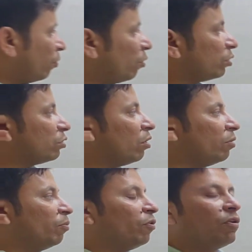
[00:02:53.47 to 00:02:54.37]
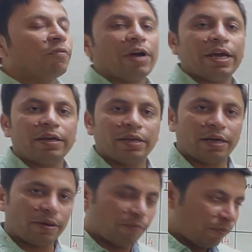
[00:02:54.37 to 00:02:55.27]
फोर्स ऑन मूविंग वायर
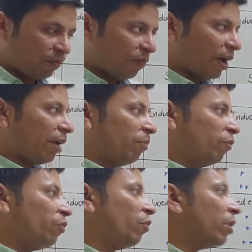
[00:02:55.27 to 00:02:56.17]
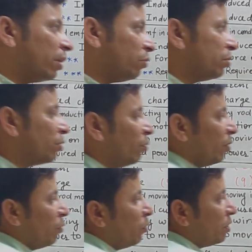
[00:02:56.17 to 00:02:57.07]
अब वायर मूव होगा तो उसके
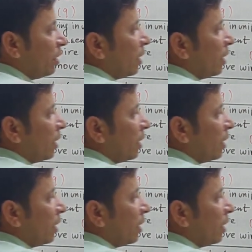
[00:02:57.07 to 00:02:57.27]
ऊपर फोर्स